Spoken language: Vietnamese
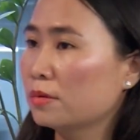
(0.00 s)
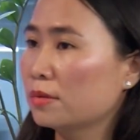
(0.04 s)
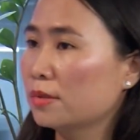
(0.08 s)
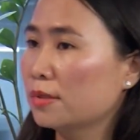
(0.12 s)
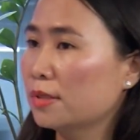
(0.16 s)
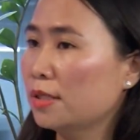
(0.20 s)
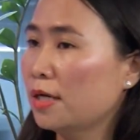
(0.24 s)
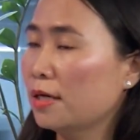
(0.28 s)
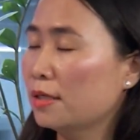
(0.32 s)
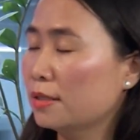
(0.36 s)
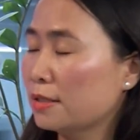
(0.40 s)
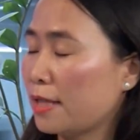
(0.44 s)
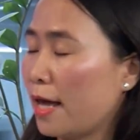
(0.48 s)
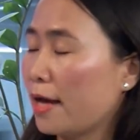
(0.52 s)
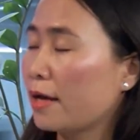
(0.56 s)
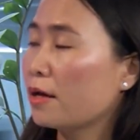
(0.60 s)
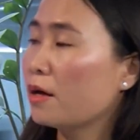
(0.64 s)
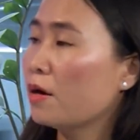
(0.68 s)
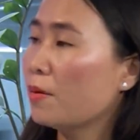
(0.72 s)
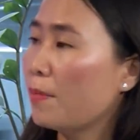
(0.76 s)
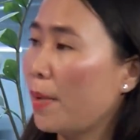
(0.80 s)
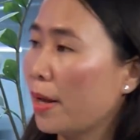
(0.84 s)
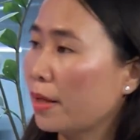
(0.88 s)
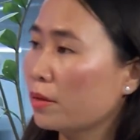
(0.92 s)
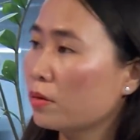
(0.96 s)
nền tảng
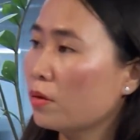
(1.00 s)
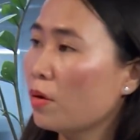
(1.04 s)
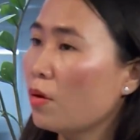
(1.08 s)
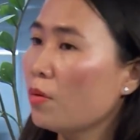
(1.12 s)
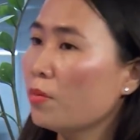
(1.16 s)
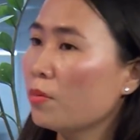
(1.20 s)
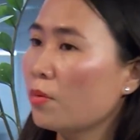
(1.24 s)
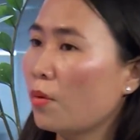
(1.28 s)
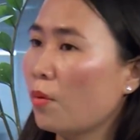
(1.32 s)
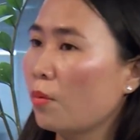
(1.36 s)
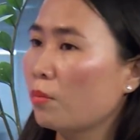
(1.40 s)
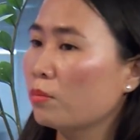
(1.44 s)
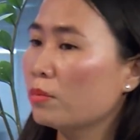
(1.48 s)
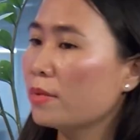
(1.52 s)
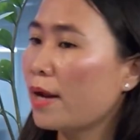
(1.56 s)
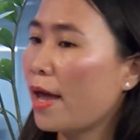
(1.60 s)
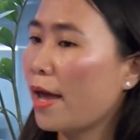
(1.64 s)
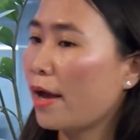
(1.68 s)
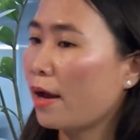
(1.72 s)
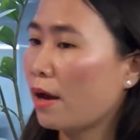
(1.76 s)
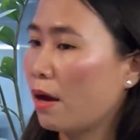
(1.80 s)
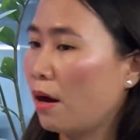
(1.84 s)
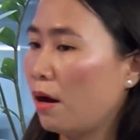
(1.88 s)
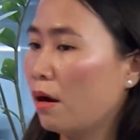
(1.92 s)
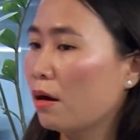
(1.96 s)
cơ bản tốt cũng
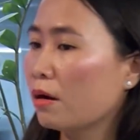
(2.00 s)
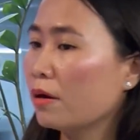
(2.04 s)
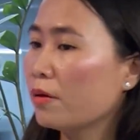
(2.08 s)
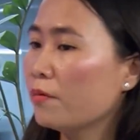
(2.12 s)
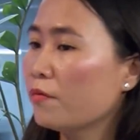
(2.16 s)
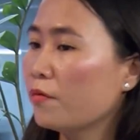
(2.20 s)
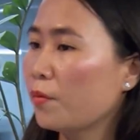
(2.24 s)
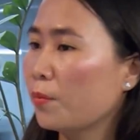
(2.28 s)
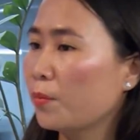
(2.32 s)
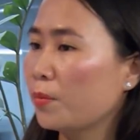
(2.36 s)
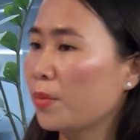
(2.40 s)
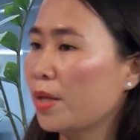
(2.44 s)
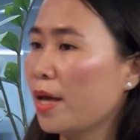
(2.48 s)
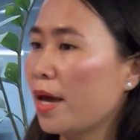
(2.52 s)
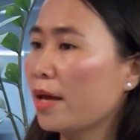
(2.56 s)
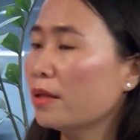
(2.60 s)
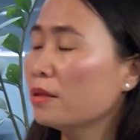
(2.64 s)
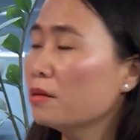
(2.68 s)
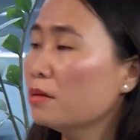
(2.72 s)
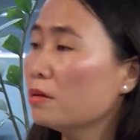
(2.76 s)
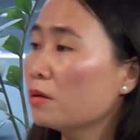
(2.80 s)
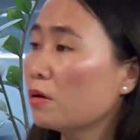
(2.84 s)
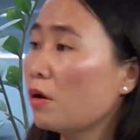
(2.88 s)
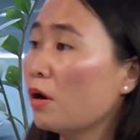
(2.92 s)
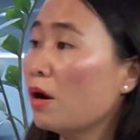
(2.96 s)
đang ở cái vùng giá
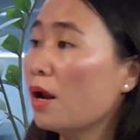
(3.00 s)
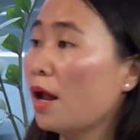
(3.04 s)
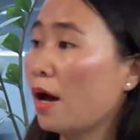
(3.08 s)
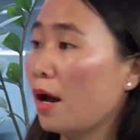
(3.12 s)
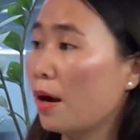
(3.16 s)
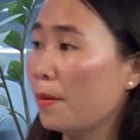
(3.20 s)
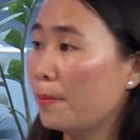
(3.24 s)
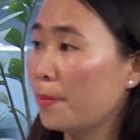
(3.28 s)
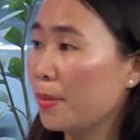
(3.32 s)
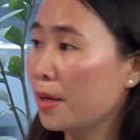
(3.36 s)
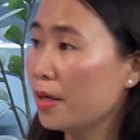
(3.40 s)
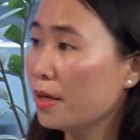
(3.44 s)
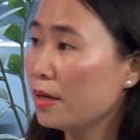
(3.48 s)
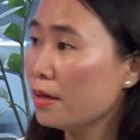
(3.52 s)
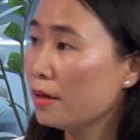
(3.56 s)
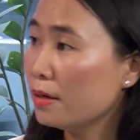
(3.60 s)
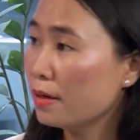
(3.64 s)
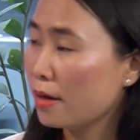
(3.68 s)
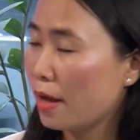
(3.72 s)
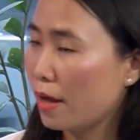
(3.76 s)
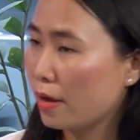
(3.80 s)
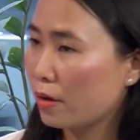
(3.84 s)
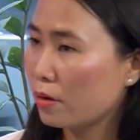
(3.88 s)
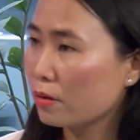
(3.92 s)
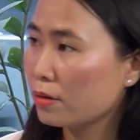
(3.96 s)
tương đối là hợp lý
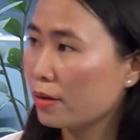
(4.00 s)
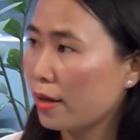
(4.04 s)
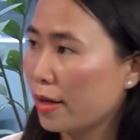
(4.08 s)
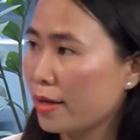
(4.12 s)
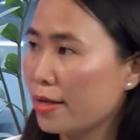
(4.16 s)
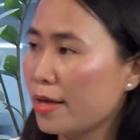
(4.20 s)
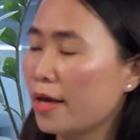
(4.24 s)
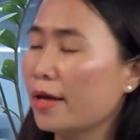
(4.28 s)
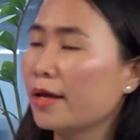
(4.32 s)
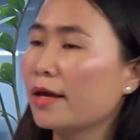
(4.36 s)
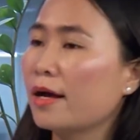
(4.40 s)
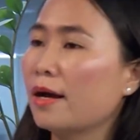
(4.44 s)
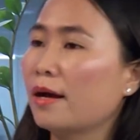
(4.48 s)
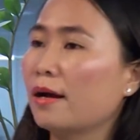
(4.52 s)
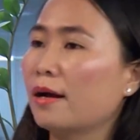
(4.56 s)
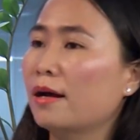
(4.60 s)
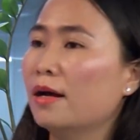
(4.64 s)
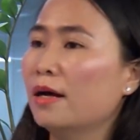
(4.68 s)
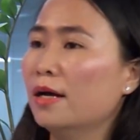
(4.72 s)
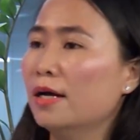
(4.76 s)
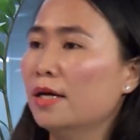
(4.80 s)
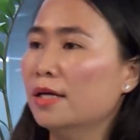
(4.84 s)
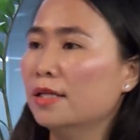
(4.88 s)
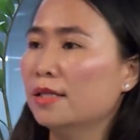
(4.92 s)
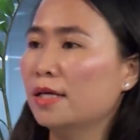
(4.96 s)
để có thể giải ngân
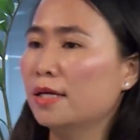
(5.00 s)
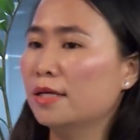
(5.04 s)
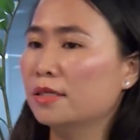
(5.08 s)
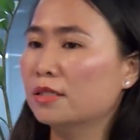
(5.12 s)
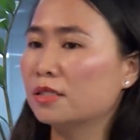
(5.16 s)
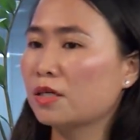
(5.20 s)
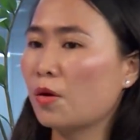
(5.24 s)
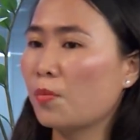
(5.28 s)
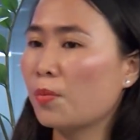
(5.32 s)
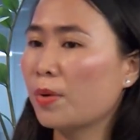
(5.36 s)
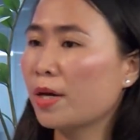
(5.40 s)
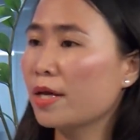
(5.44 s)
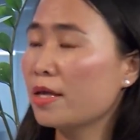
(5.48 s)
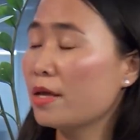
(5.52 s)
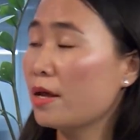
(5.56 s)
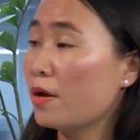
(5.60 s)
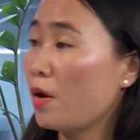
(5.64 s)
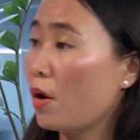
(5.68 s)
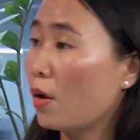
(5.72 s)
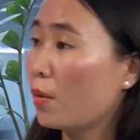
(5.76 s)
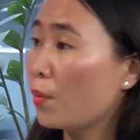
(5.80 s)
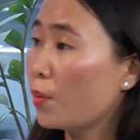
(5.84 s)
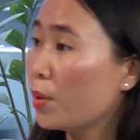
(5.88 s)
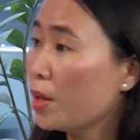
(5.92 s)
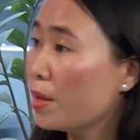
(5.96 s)
thì trong cái giai
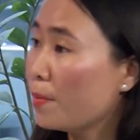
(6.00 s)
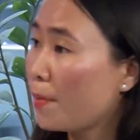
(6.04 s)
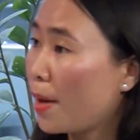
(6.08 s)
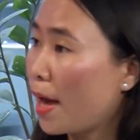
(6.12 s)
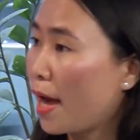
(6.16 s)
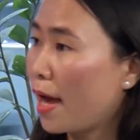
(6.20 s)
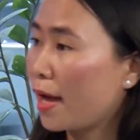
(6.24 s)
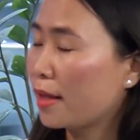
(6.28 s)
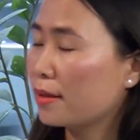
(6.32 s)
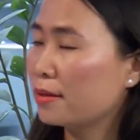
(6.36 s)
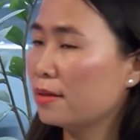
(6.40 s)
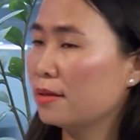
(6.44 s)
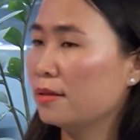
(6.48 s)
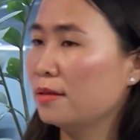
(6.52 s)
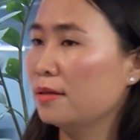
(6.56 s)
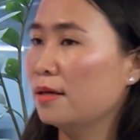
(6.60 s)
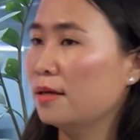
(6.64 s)
đoạn quý 3 thì